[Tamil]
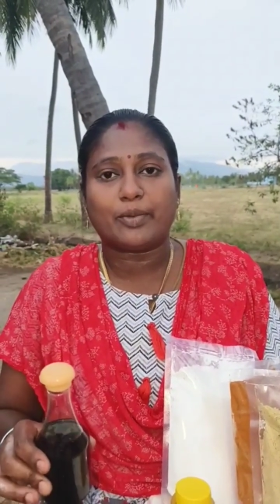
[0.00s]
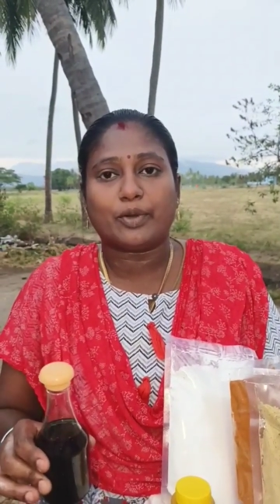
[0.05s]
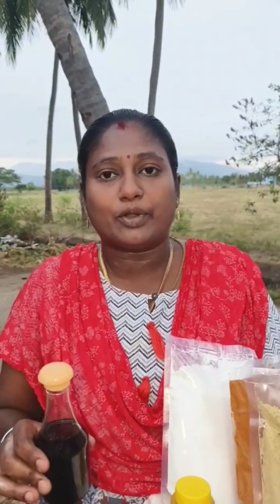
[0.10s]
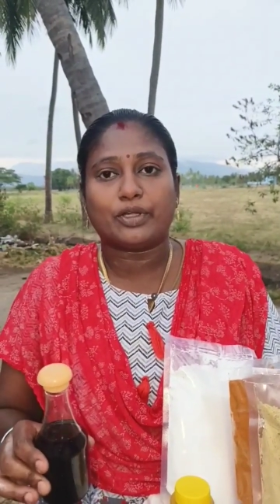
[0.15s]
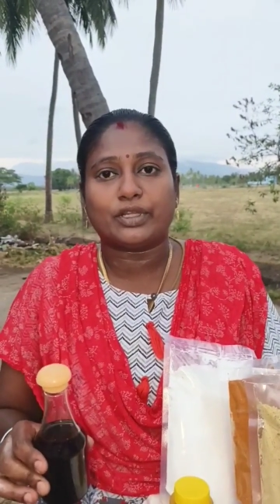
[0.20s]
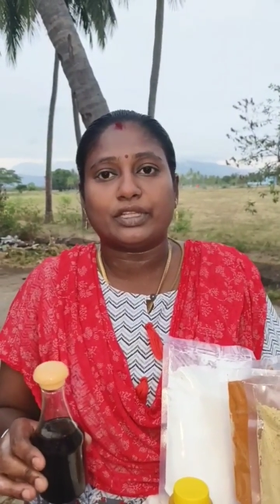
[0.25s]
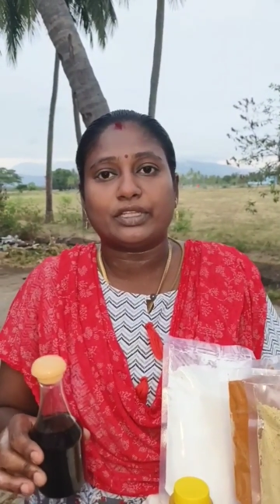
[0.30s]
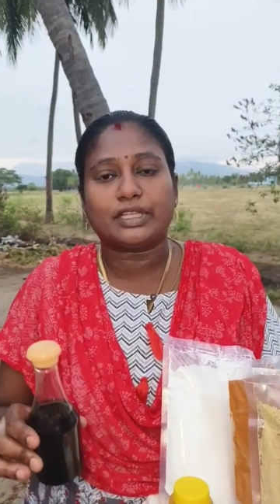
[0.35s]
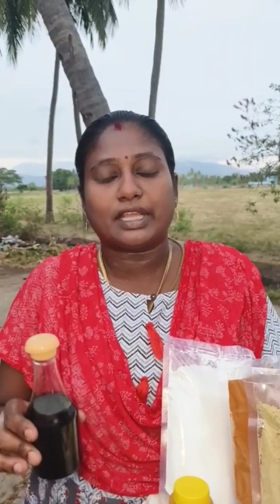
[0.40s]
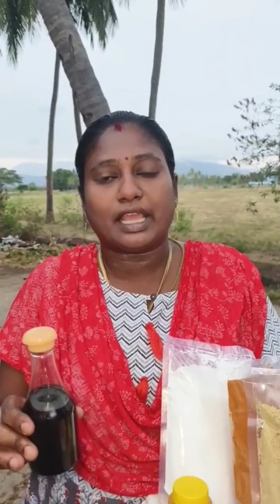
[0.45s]

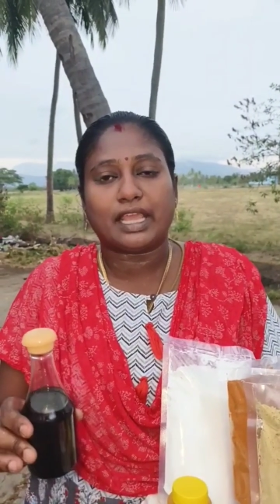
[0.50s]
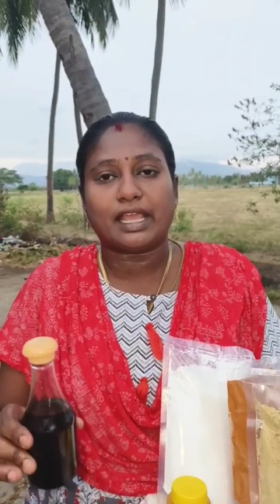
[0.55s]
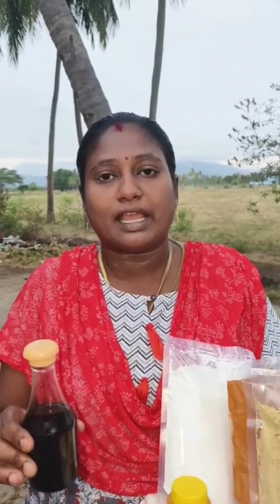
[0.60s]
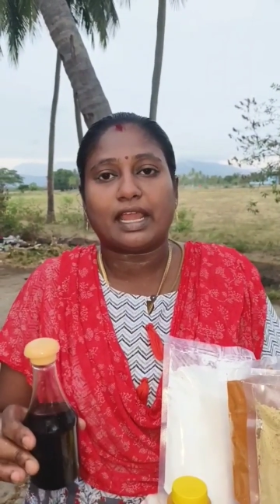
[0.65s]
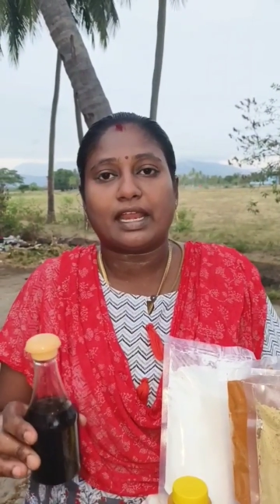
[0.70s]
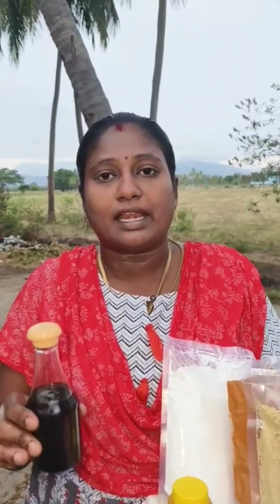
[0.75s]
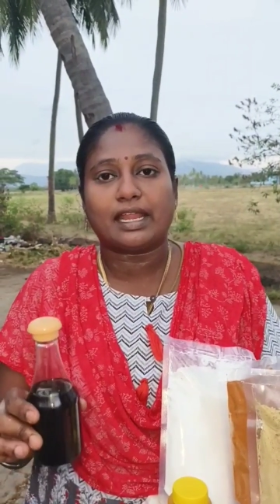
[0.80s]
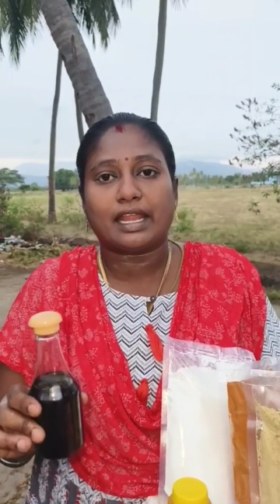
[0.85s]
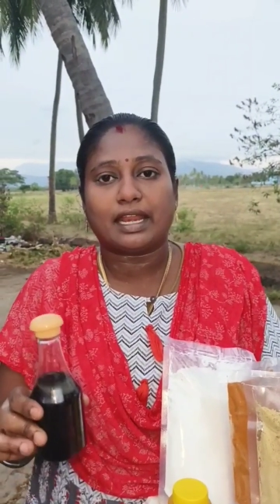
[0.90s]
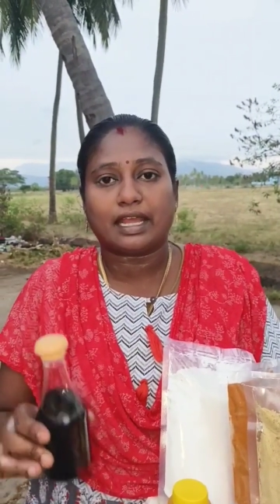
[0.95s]
போட்டு
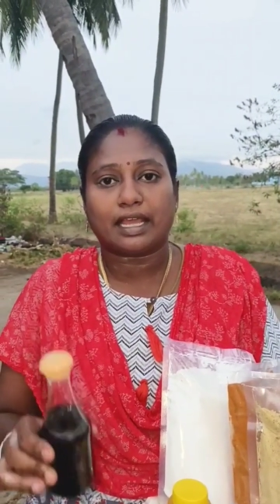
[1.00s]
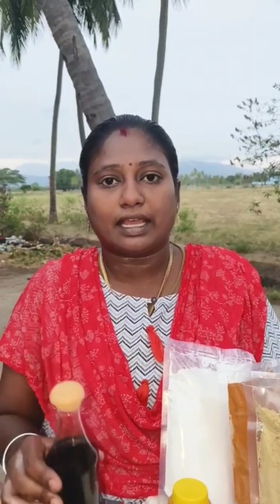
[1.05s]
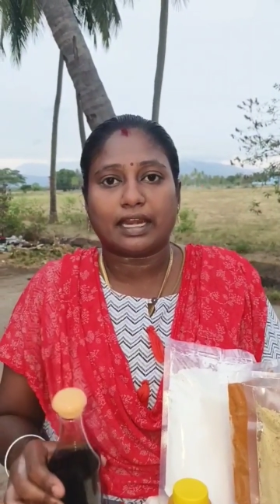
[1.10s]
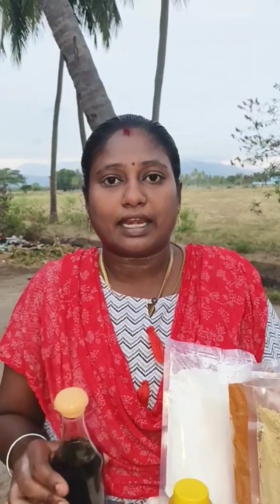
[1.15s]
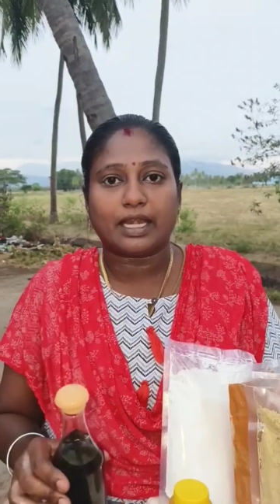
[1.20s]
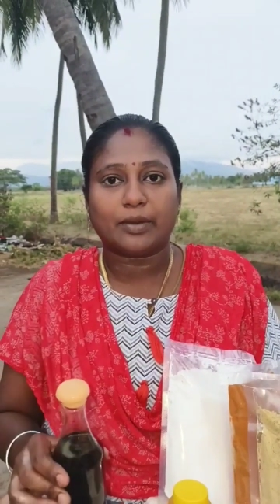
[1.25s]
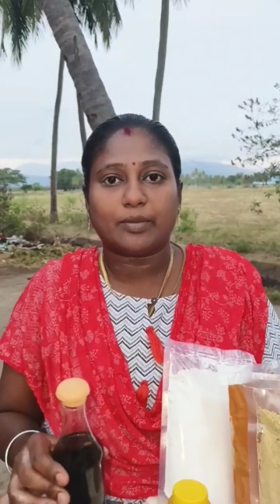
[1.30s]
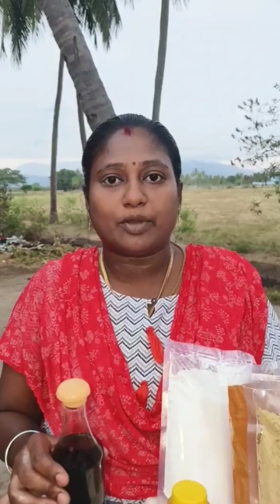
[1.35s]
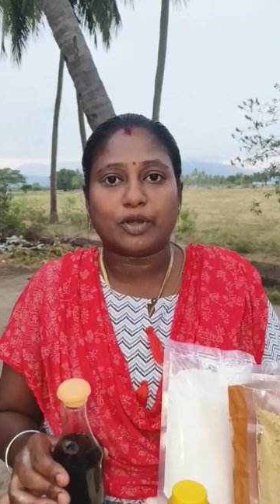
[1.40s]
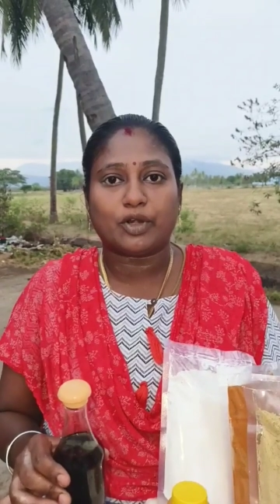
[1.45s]
தேங்காய் எண்ணெயாக நாங்கள்
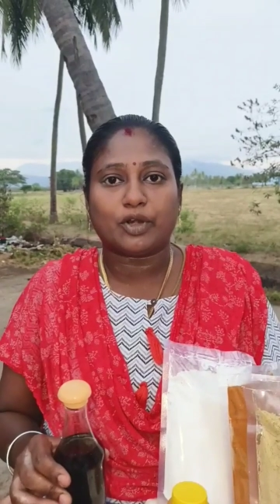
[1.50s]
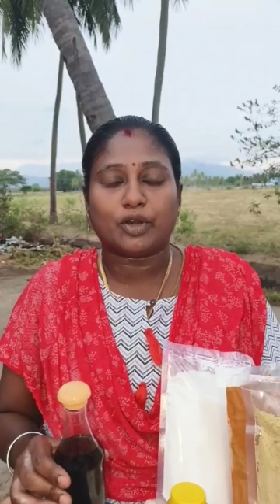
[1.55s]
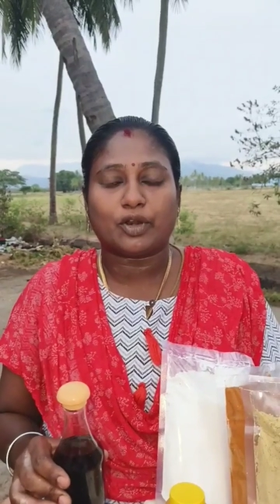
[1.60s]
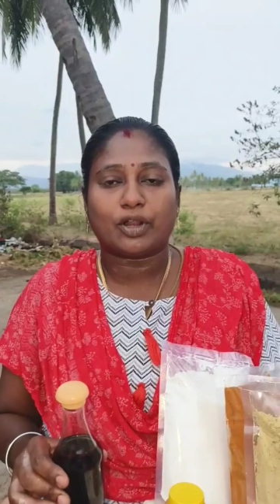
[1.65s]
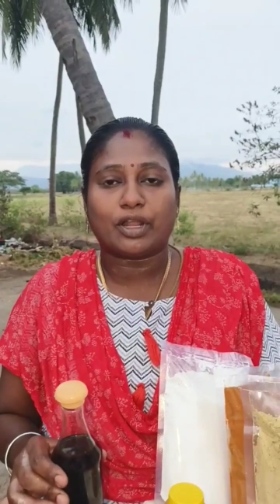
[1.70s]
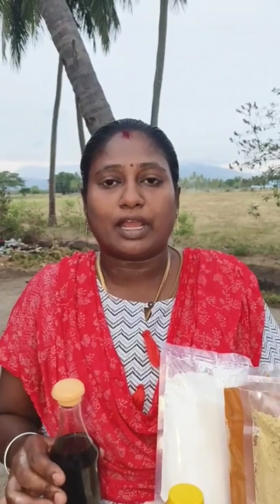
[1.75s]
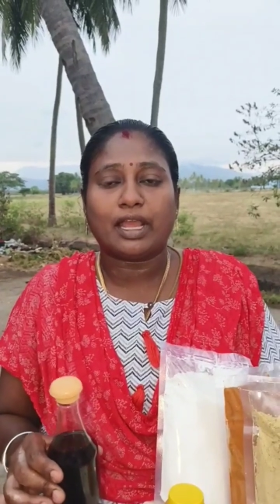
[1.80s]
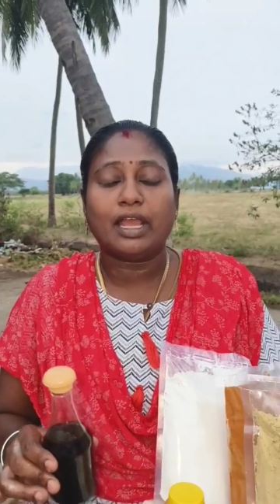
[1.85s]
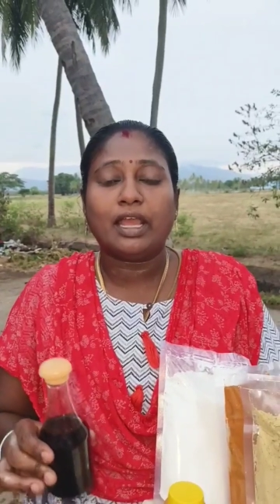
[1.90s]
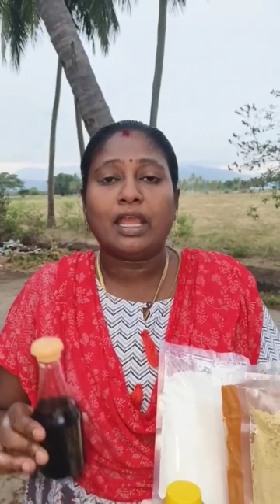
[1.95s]
ரெடி
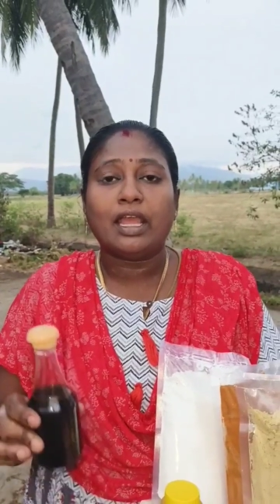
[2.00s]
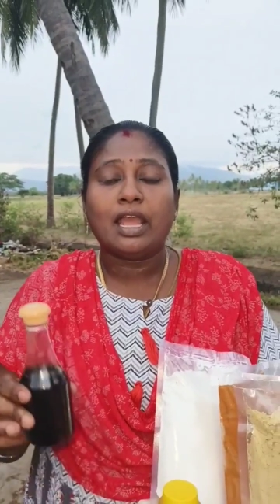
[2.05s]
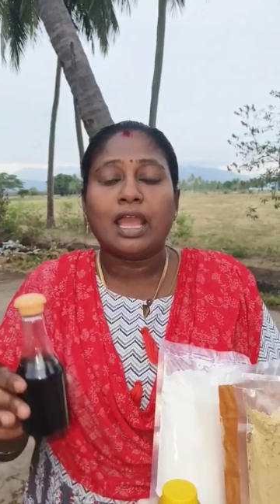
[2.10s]
பண்ணுறோங்க